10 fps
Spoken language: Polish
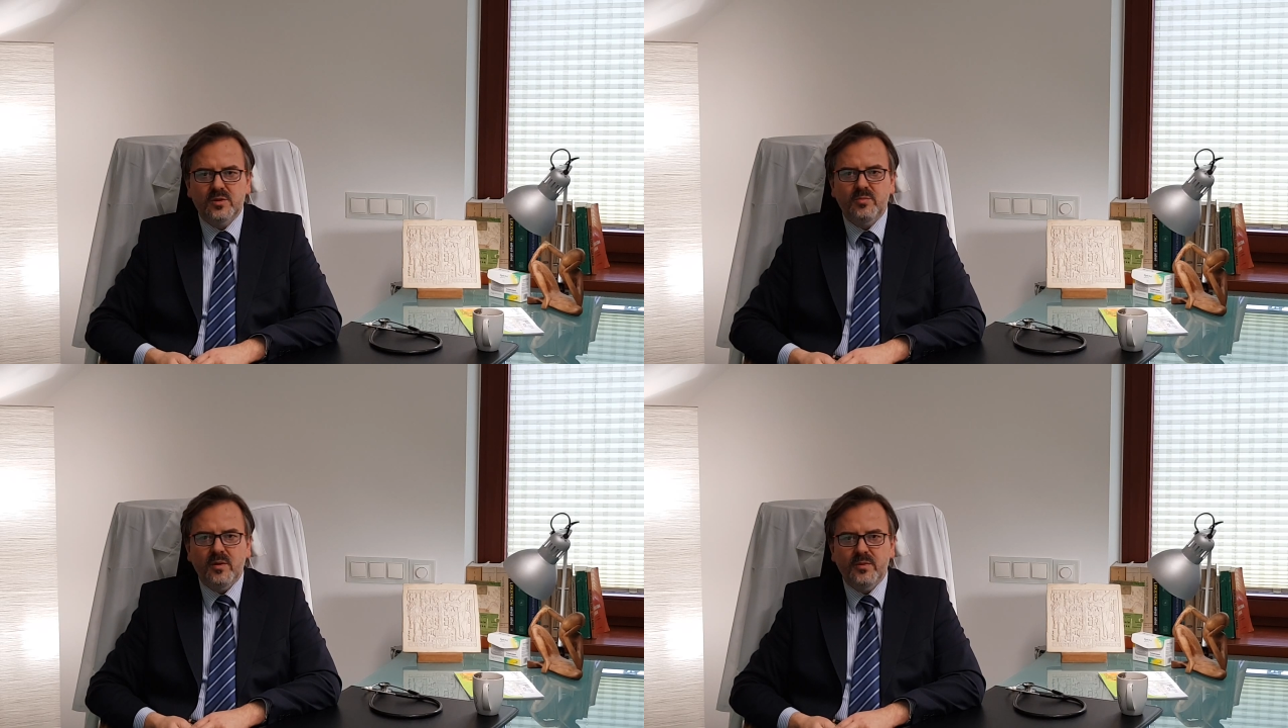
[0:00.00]

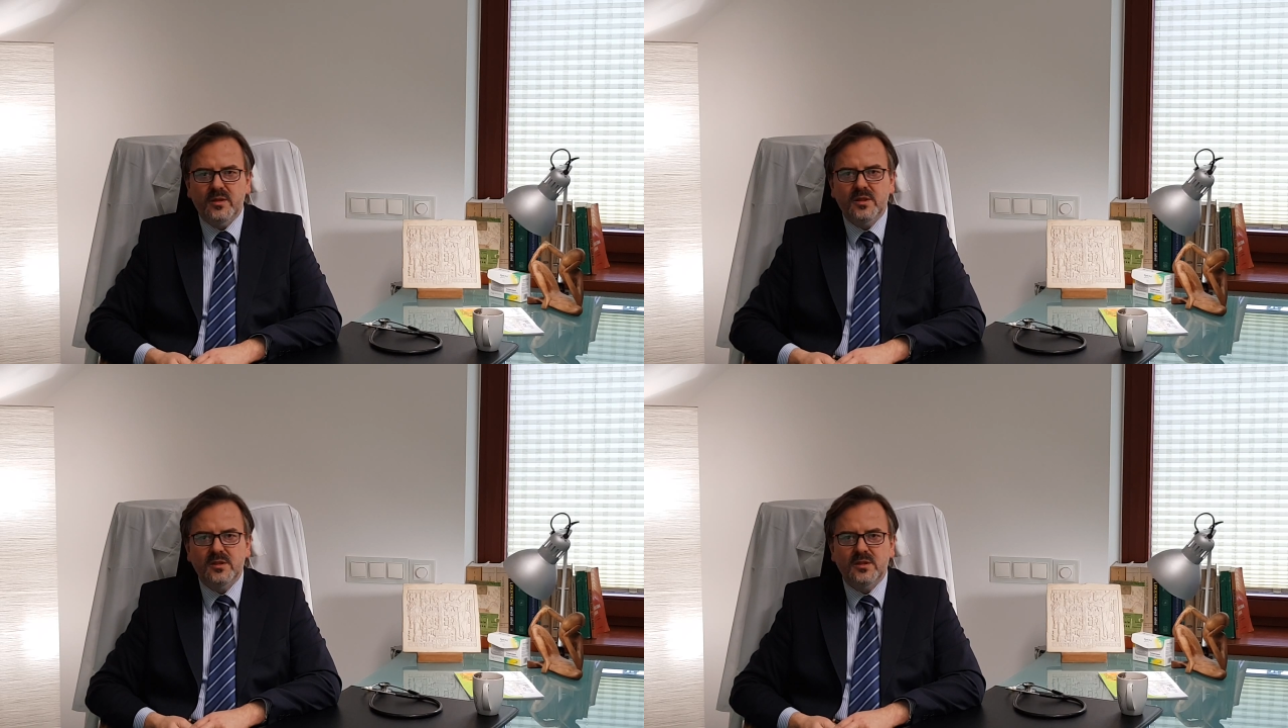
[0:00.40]
proszę
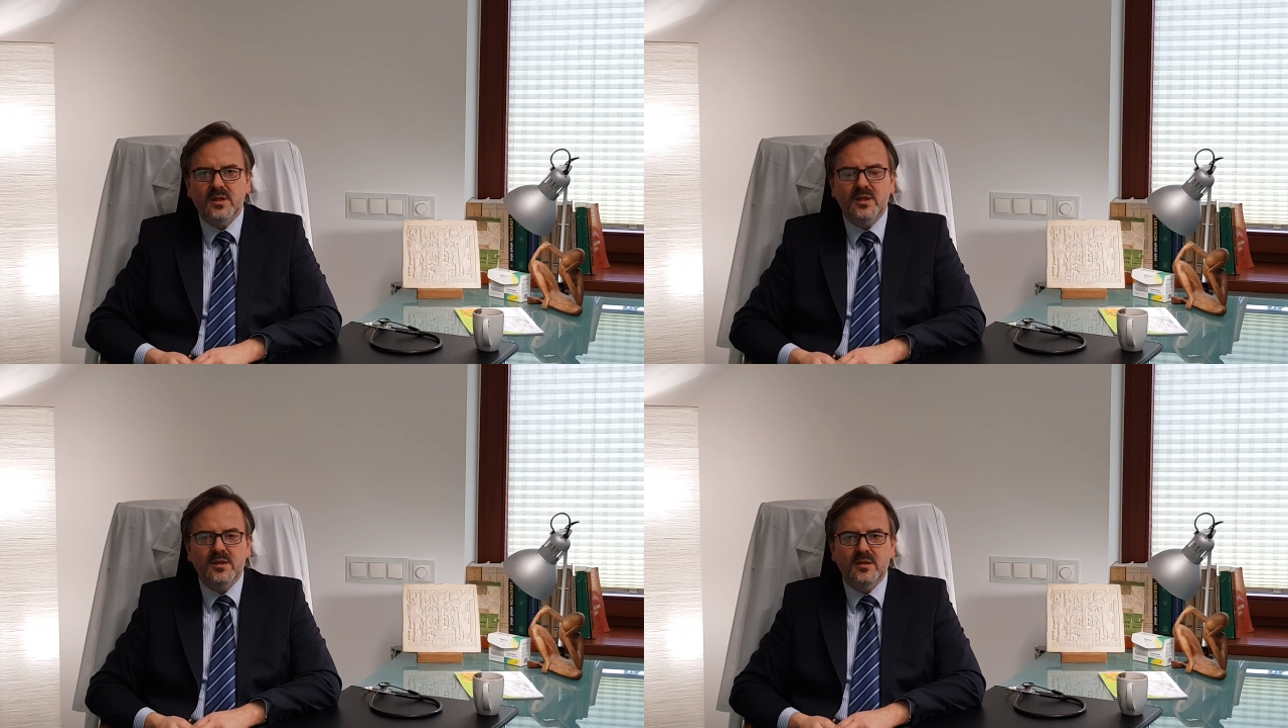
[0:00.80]
pamiętać, że
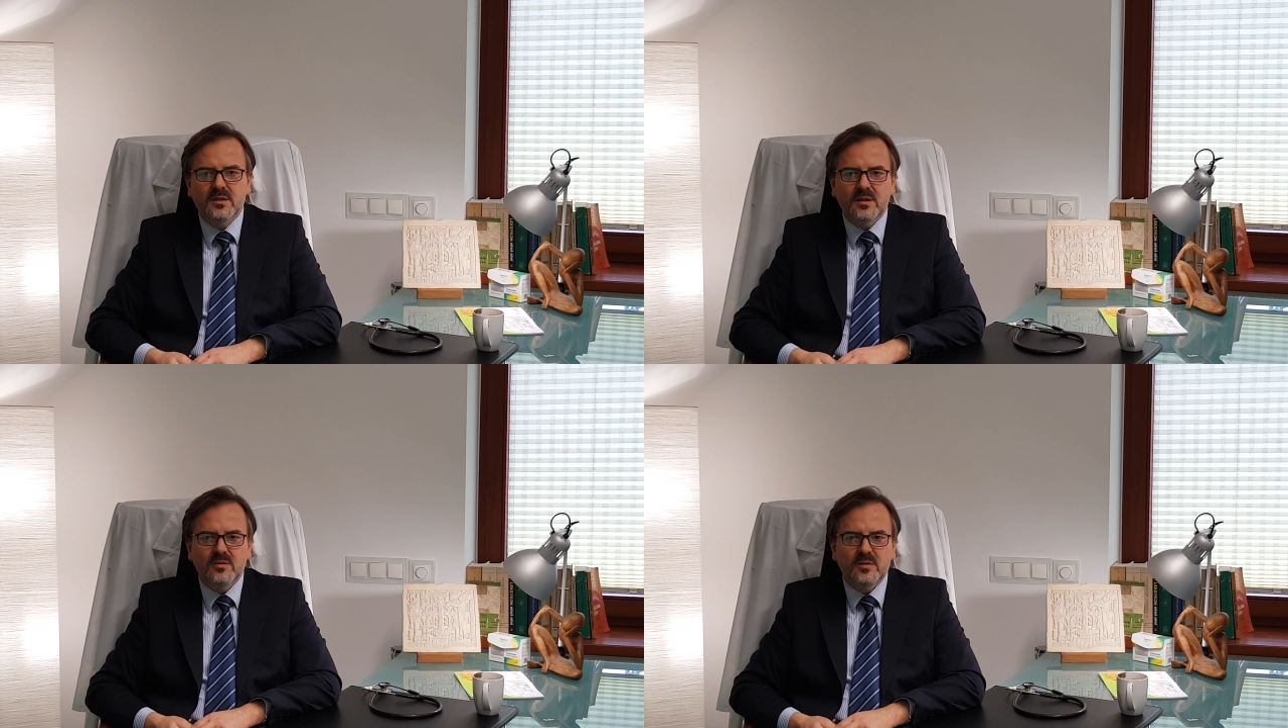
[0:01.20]
takie,
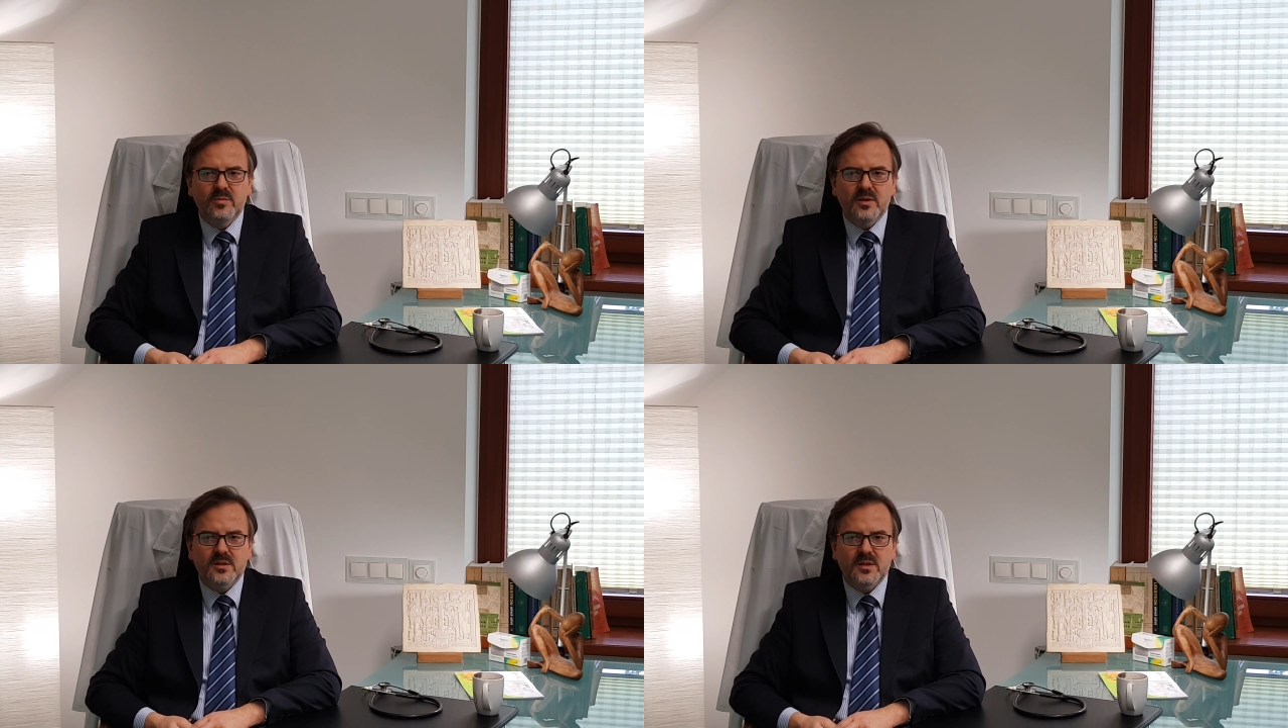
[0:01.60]
tego
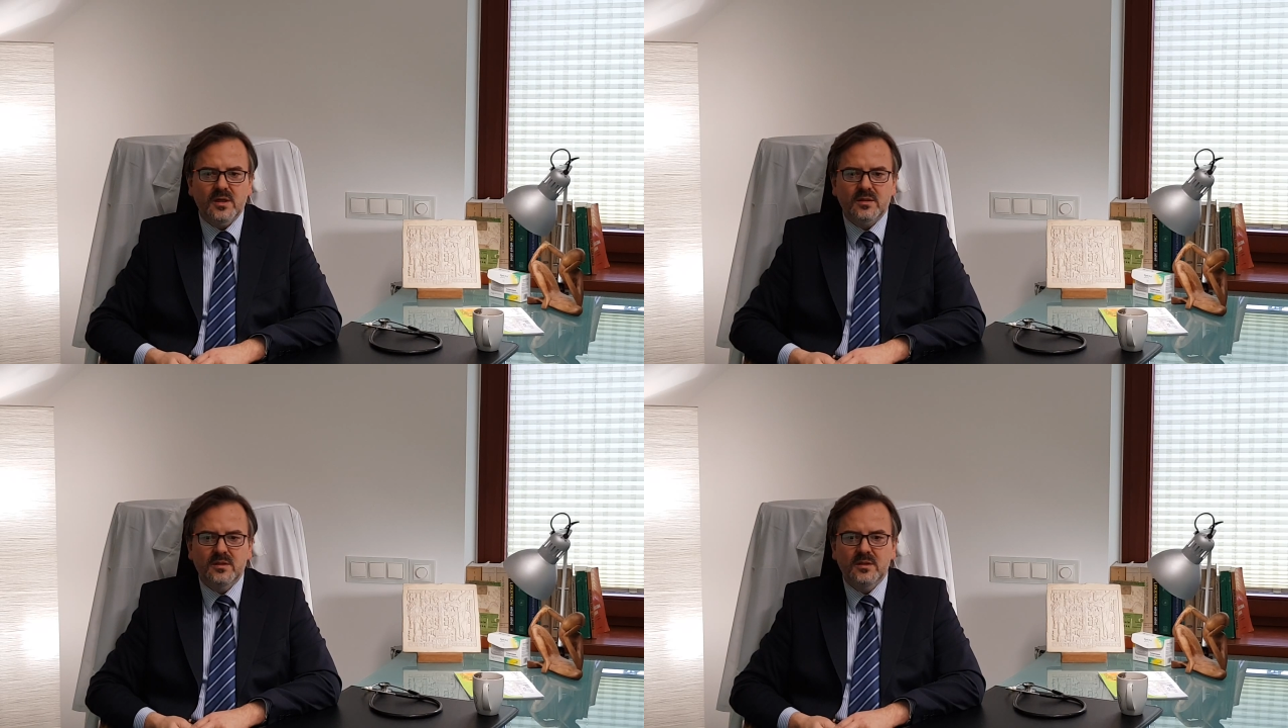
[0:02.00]
typu
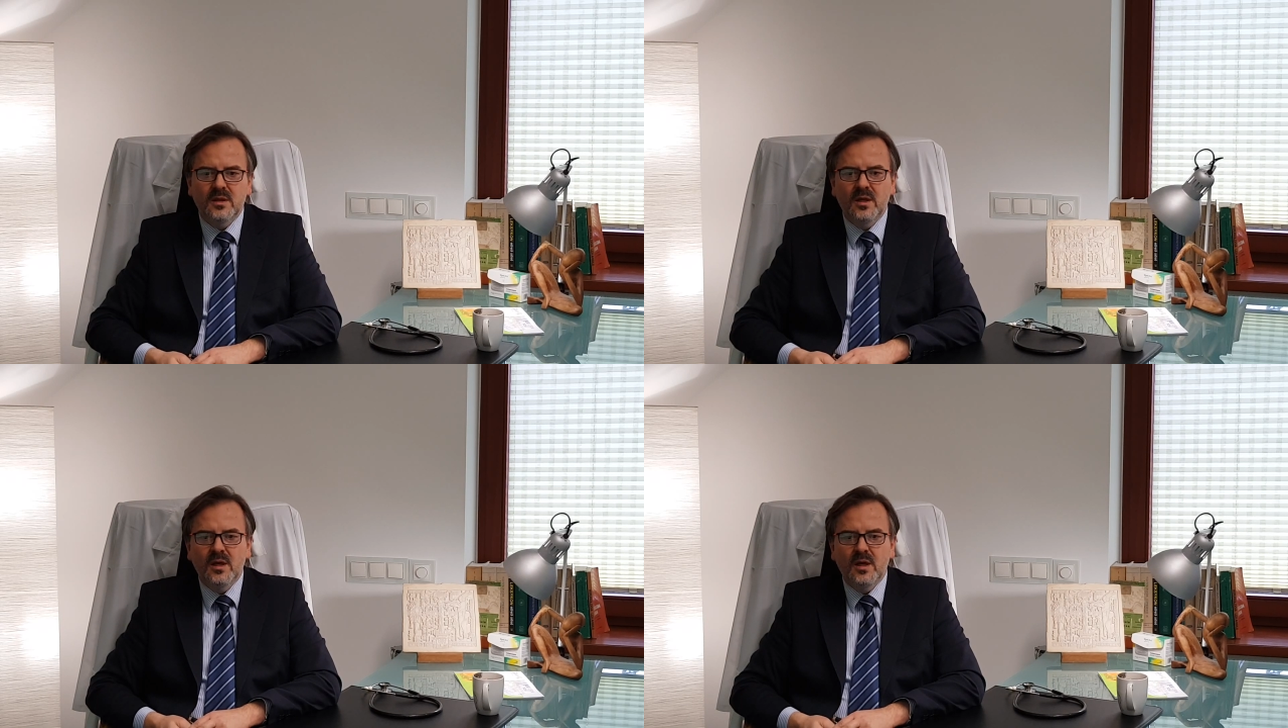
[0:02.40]
ekstrakty